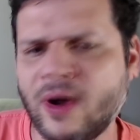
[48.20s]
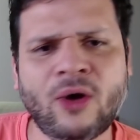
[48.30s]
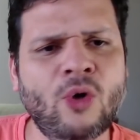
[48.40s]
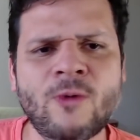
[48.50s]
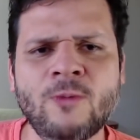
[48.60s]
É
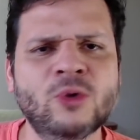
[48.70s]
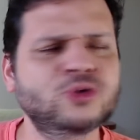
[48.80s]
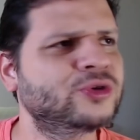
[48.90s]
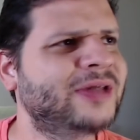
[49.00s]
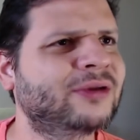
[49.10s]
como o
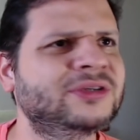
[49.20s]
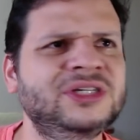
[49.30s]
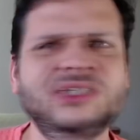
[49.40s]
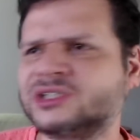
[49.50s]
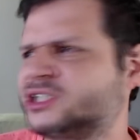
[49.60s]
Bolsonaro
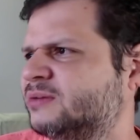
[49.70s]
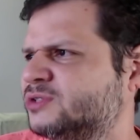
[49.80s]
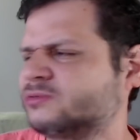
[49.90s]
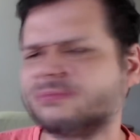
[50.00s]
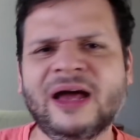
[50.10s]
diz: estamos
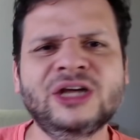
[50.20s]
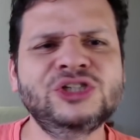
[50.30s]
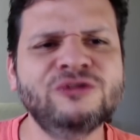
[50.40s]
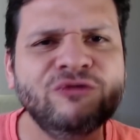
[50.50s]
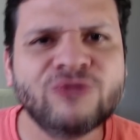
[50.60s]
num país
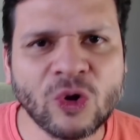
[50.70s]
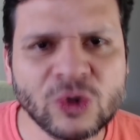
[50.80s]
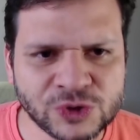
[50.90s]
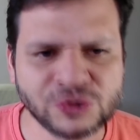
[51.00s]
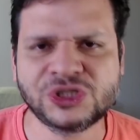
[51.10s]
de
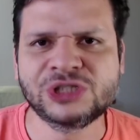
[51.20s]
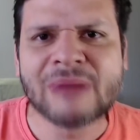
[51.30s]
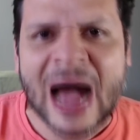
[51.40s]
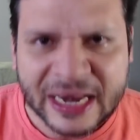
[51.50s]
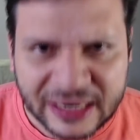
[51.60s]
frouxos, de
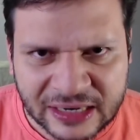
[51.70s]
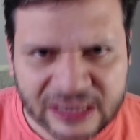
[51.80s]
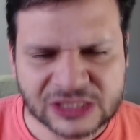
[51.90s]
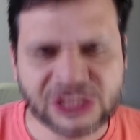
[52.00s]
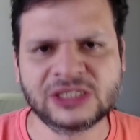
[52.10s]

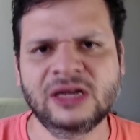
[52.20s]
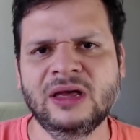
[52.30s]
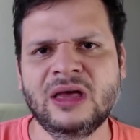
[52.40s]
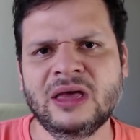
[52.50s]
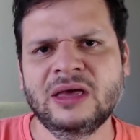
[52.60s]
maricas
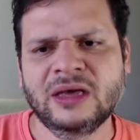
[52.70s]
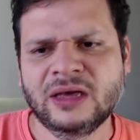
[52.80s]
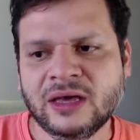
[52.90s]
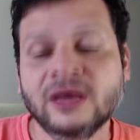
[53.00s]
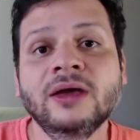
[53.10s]

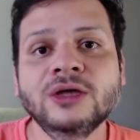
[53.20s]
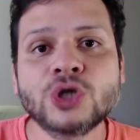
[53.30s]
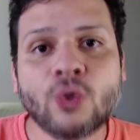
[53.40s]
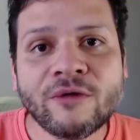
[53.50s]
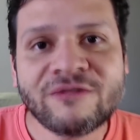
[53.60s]
e de
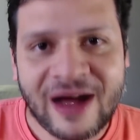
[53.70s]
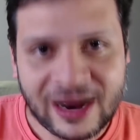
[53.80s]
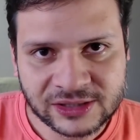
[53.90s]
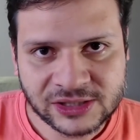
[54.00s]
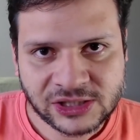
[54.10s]

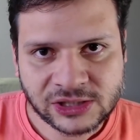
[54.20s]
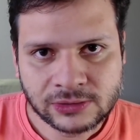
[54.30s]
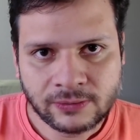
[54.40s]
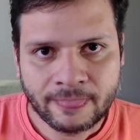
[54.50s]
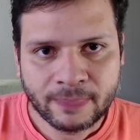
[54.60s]
covardes.
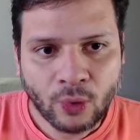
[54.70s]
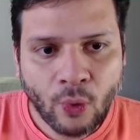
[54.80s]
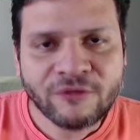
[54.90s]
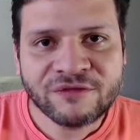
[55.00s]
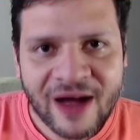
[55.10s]

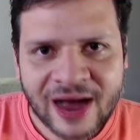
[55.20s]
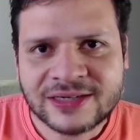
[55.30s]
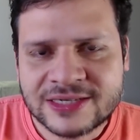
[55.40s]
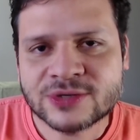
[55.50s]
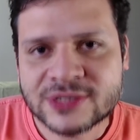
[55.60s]

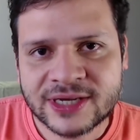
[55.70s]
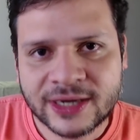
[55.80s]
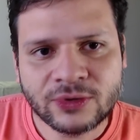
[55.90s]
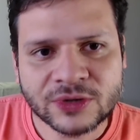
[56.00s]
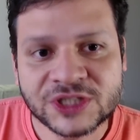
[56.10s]
Covardes eu sei
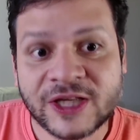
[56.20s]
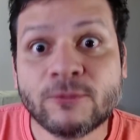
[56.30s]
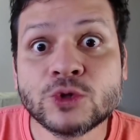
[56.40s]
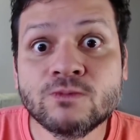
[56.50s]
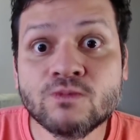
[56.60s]
que nós
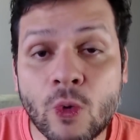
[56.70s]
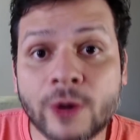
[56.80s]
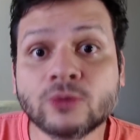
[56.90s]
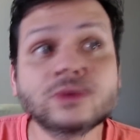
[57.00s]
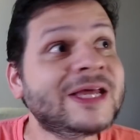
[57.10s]
temos
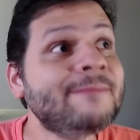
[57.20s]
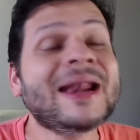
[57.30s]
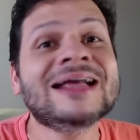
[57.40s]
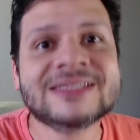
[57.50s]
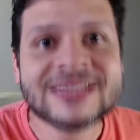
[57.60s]
muitos em
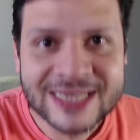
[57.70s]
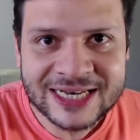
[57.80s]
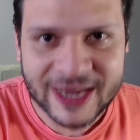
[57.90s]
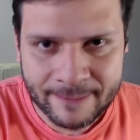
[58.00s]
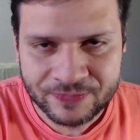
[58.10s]

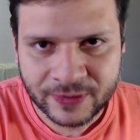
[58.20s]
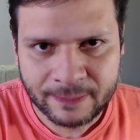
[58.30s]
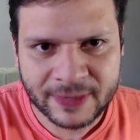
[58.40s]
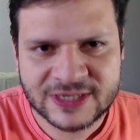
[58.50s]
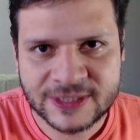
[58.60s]
Brasília
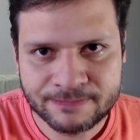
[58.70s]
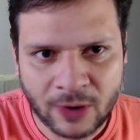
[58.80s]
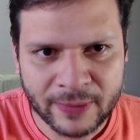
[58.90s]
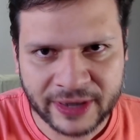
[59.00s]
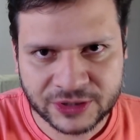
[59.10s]

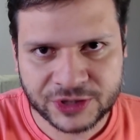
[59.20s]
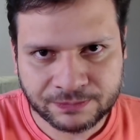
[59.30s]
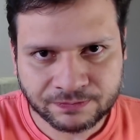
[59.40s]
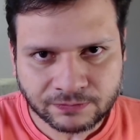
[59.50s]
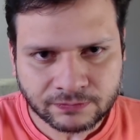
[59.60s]
principalmente
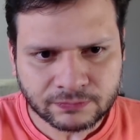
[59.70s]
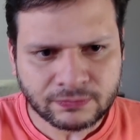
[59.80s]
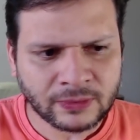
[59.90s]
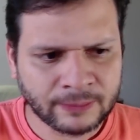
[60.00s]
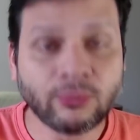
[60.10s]

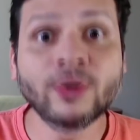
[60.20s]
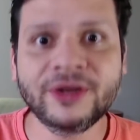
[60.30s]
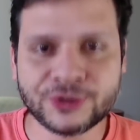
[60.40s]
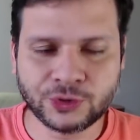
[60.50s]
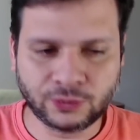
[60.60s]

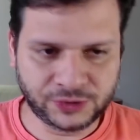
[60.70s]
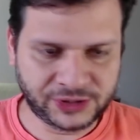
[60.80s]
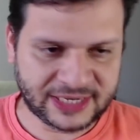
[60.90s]
políticos, tá